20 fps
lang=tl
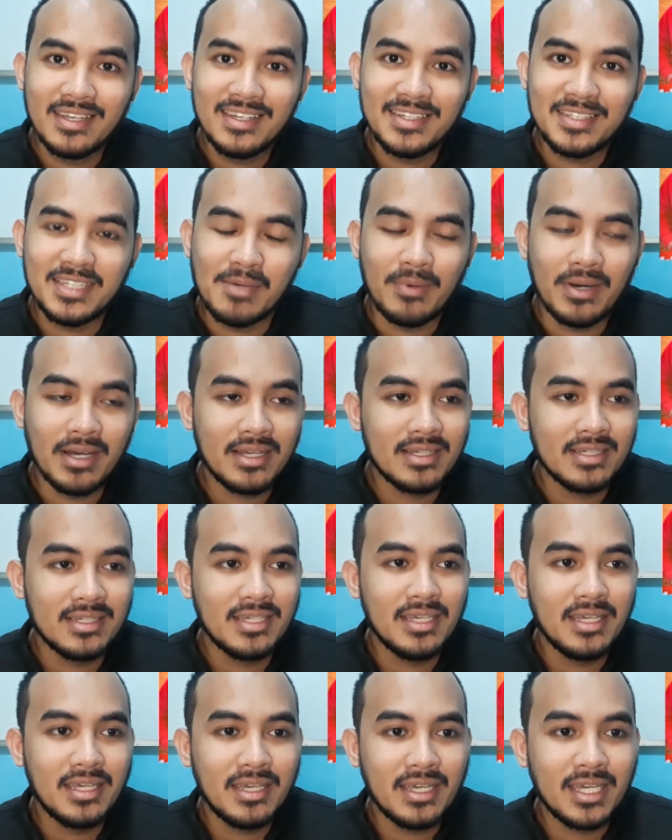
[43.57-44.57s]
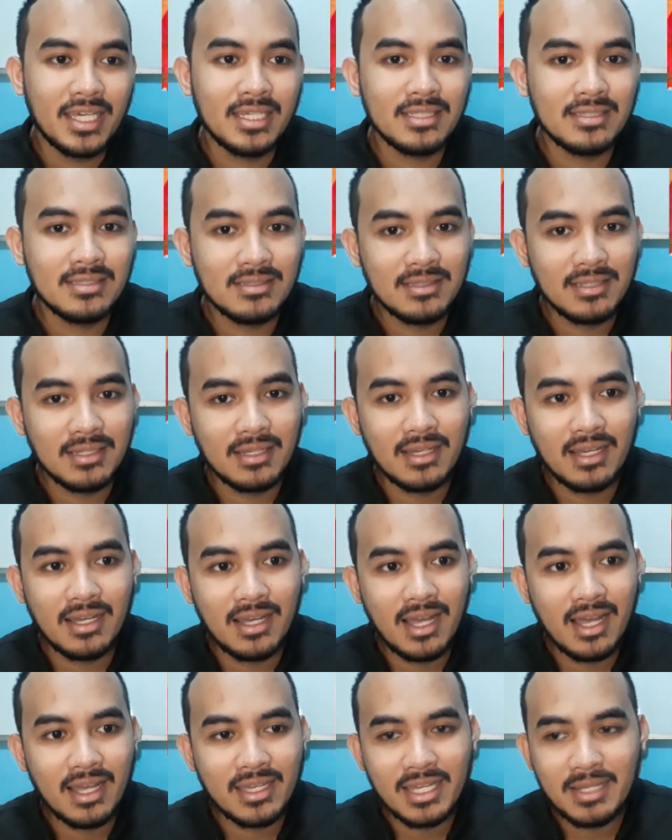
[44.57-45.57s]
ba? Diba? And
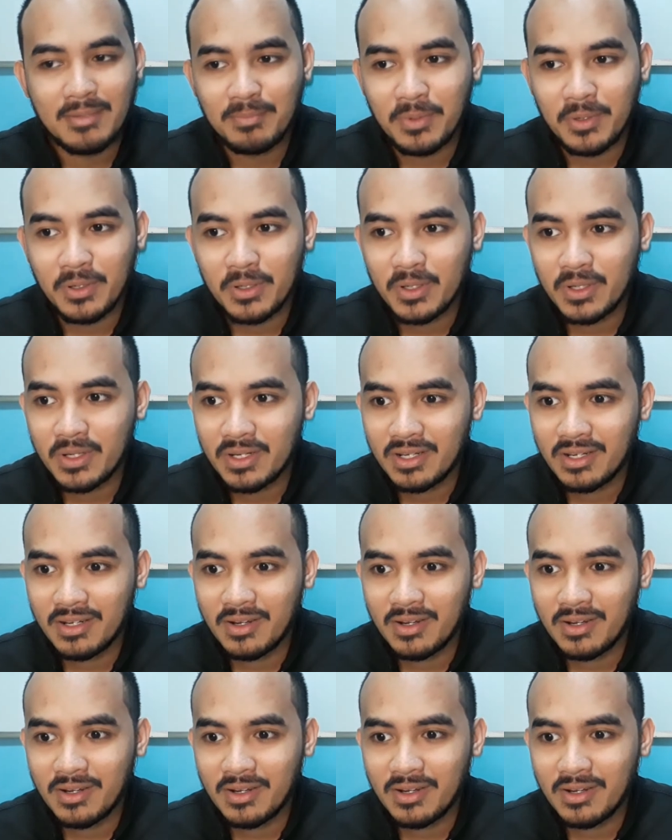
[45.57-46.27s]
again po,